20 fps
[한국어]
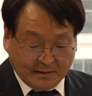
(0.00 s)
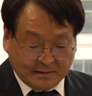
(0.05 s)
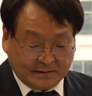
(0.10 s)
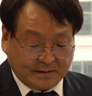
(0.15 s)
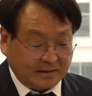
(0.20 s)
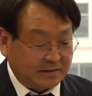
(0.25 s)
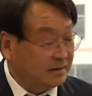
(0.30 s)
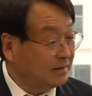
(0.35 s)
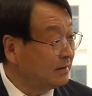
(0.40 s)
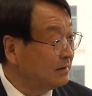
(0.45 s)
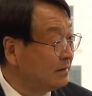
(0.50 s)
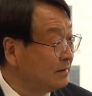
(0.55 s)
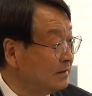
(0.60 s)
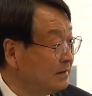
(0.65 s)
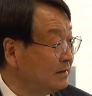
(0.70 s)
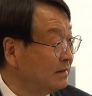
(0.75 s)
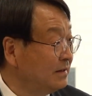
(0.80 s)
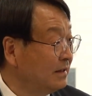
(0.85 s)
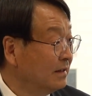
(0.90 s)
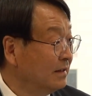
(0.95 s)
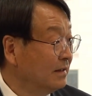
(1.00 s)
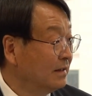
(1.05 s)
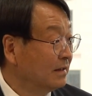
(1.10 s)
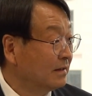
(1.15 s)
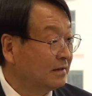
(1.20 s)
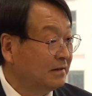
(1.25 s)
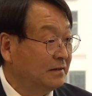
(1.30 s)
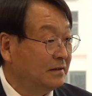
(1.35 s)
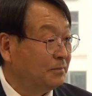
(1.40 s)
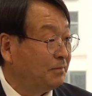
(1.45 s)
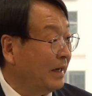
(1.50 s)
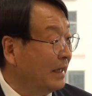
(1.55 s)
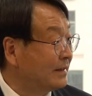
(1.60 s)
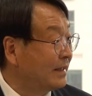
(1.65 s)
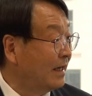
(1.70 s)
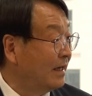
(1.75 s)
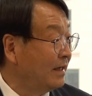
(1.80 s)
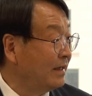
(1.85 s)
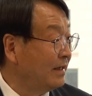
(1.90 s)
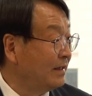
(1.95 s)
이제 큰그
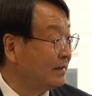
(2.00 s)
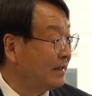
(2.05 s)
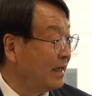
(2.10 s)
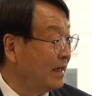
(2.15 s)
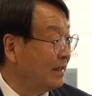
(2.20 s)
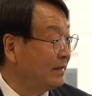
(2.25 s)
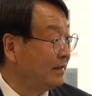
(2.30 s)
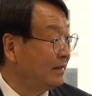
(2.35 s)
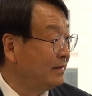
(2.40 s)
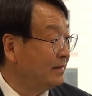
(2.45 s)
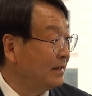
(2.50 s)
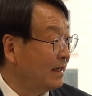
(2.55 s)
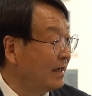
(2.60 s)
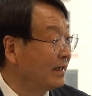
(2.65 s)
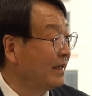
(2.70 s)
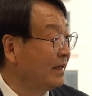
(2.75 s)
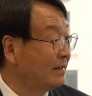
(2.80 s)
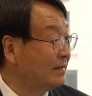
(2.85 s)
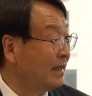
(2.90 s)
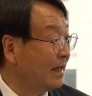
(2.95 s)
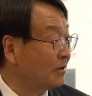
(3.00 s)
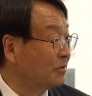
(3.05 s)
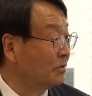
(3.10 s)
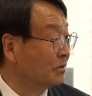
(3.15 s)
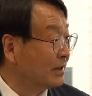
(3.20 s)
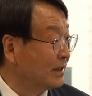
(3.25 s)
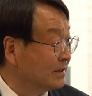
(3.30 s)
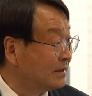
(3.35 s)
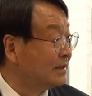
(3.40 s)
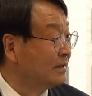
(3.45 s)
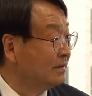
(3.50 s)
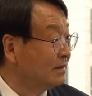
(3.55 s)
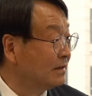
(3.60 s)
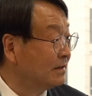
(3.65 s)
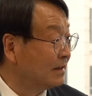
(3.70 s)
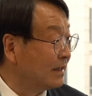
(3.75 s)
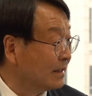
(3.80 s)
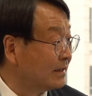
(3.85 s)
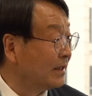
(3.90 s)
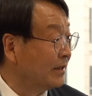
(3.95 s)
바다에 대한 향해를 하고 계신
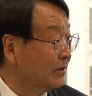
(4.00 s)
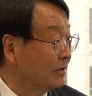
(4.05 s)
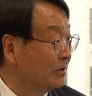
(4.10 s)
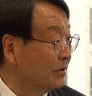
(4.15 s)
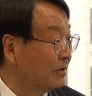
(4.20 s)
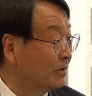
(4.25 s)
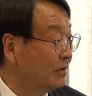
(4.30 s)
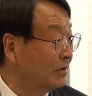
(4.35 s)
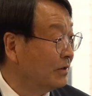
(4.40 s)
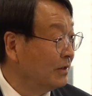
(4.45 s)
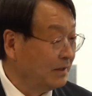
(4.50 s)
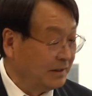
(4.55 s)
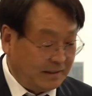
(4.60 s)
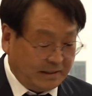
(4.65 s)
것 같아요.